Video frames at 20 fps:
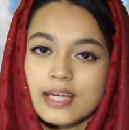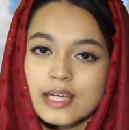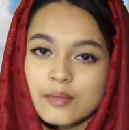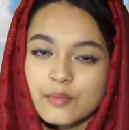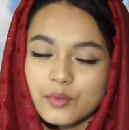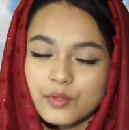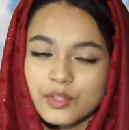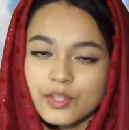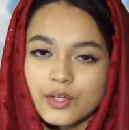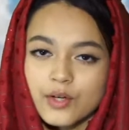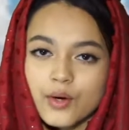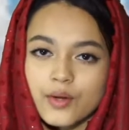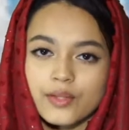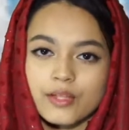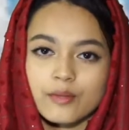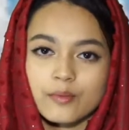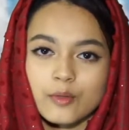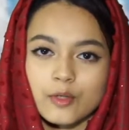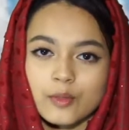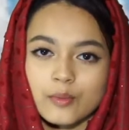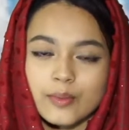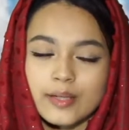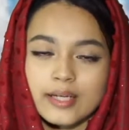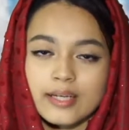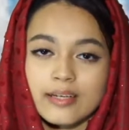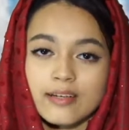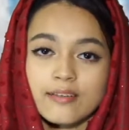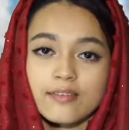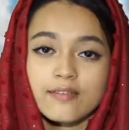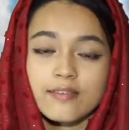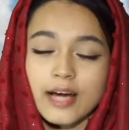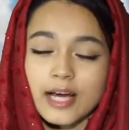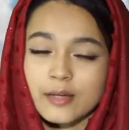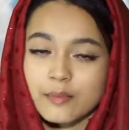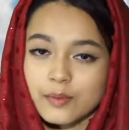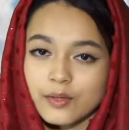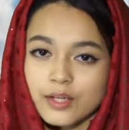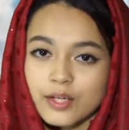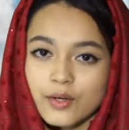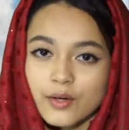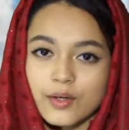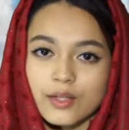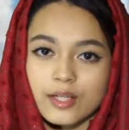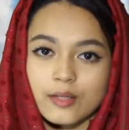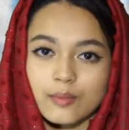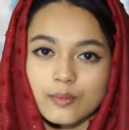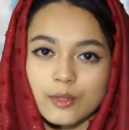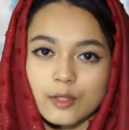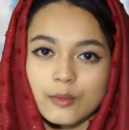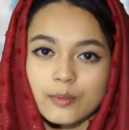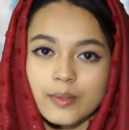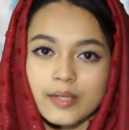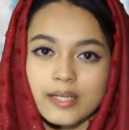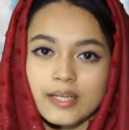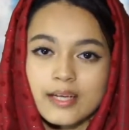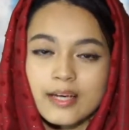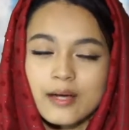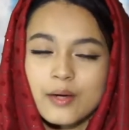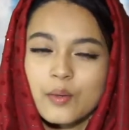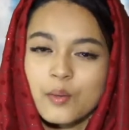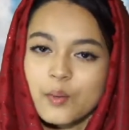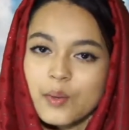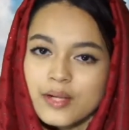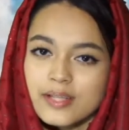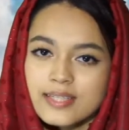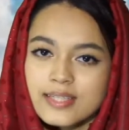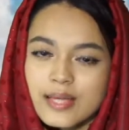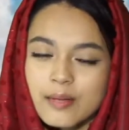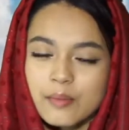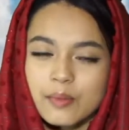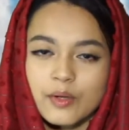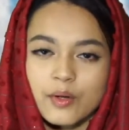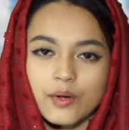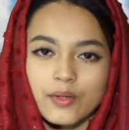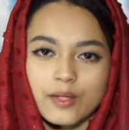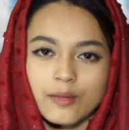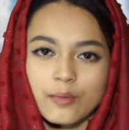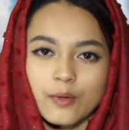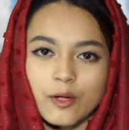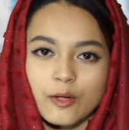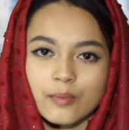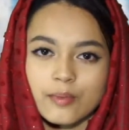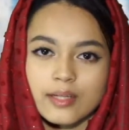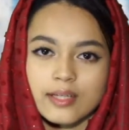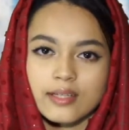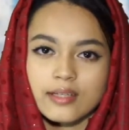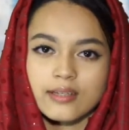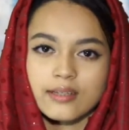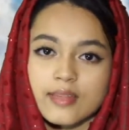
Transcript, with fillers: ইমোতে কথা বলবেন ভাইবারে কথা বলবেন হোয়াটসঅ্যাপে কথা বলবেন